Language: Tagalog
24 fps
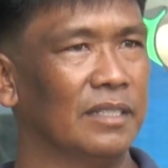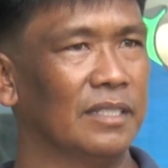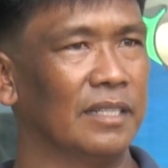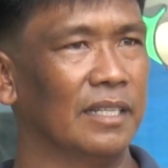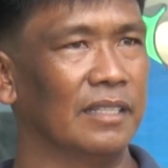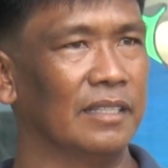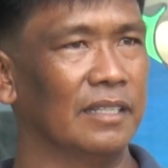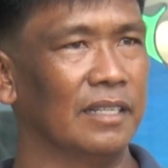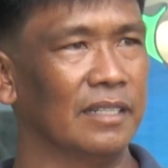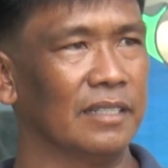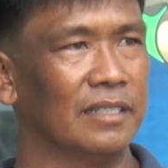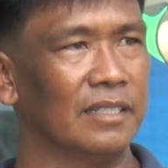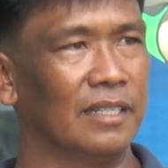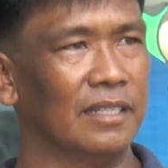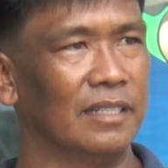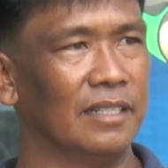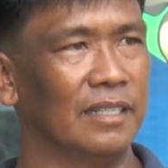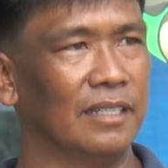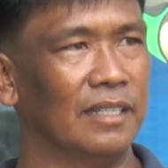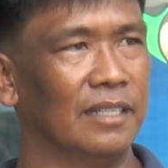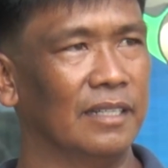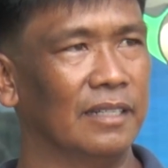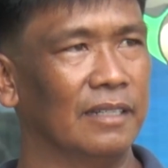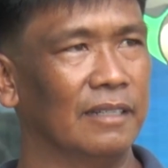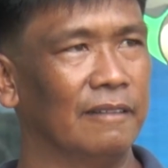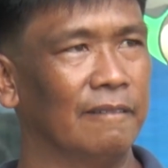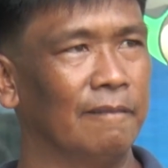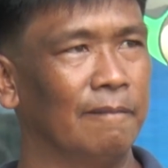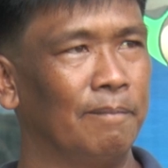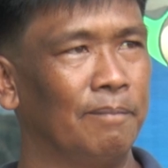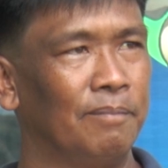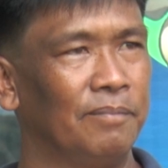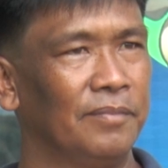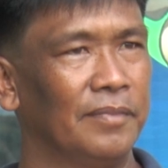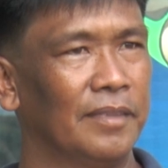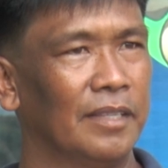Center sa kanilang
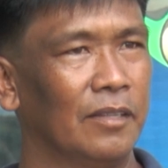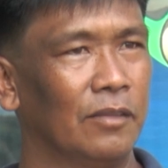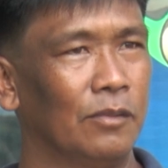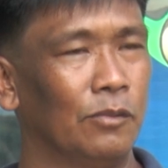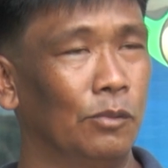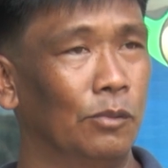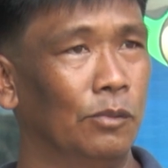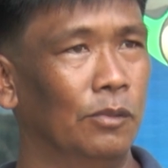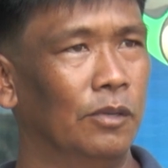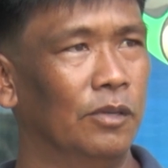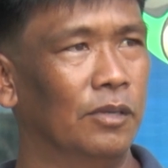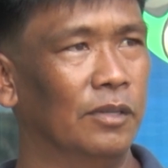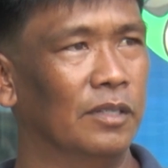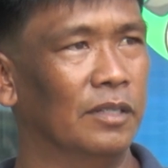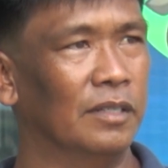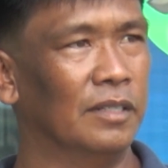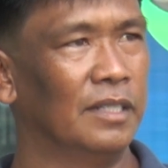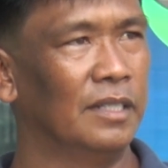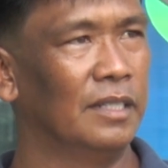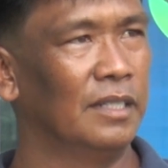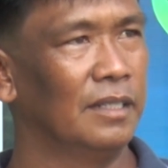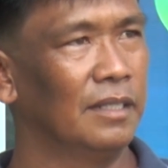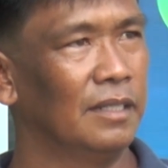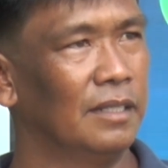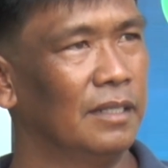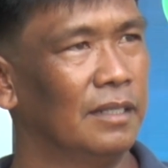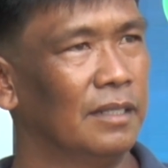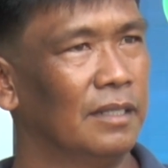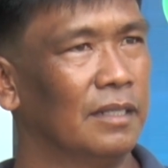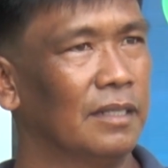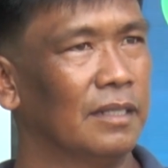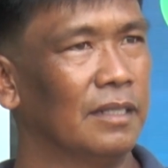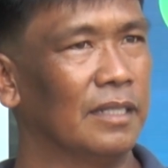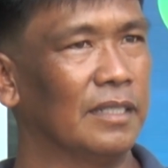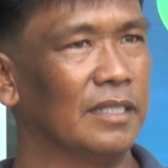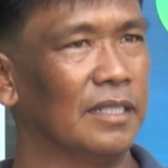tulong
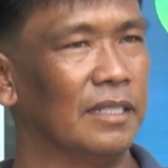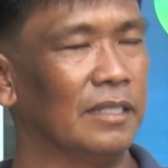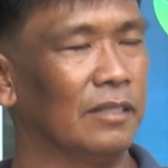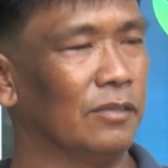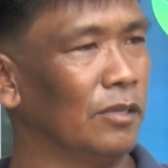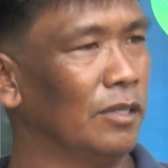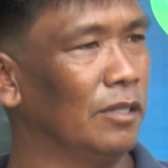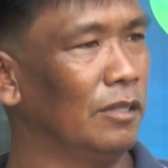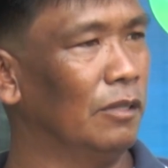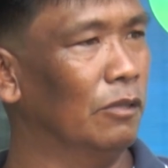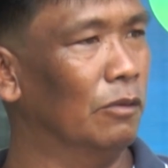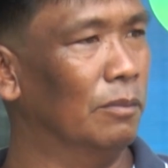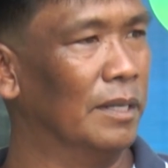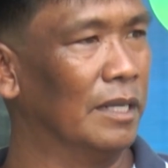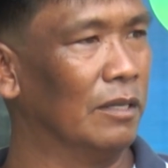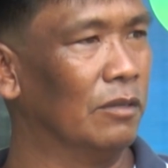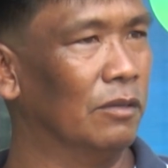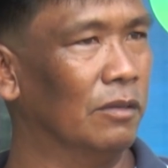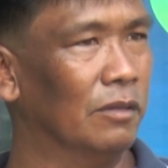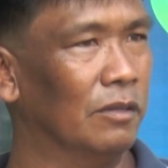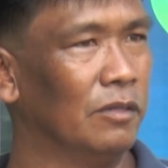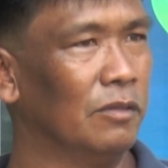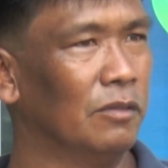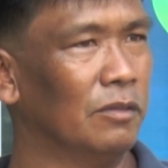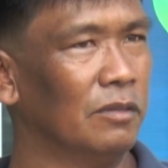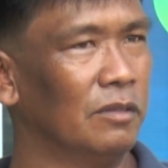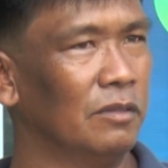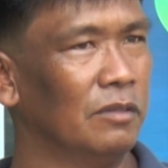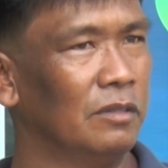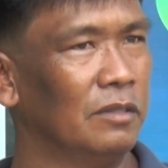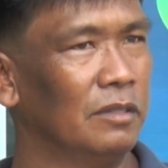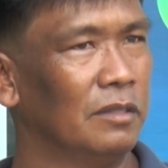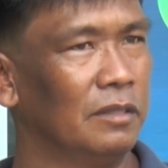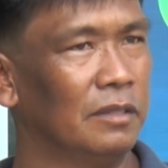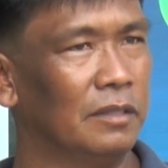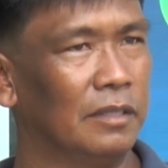kasi ito'y lumago. Yung
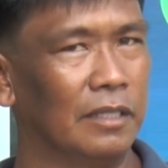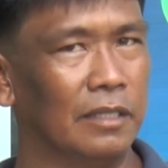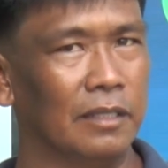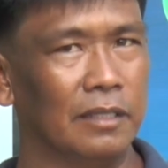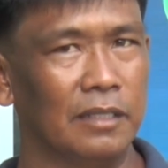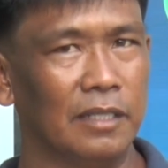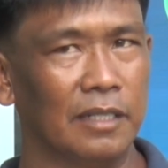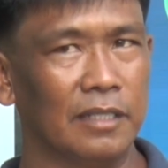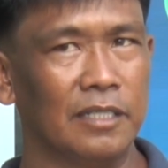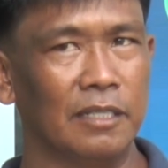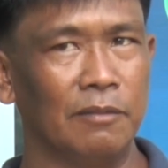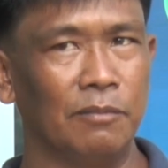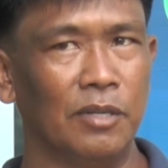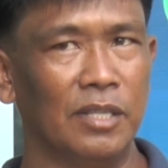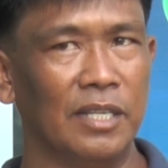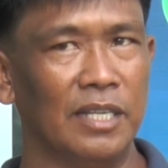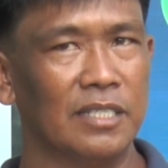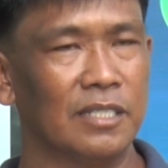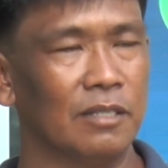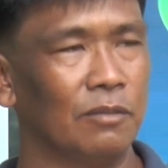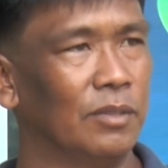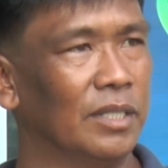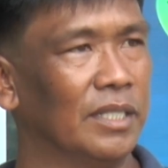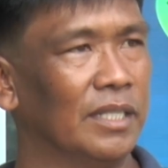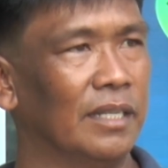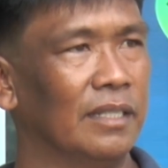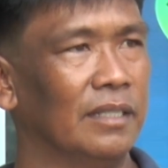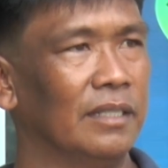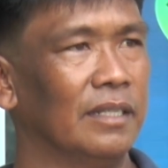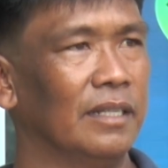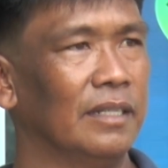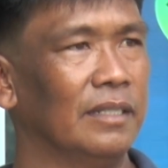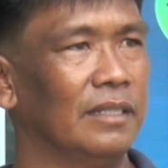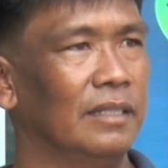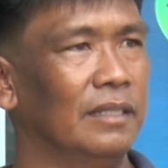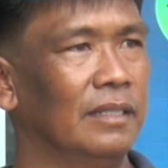nagsimula sa
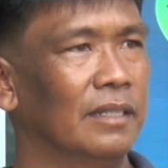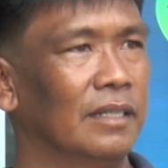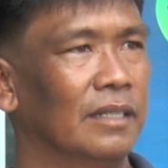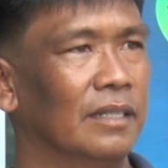100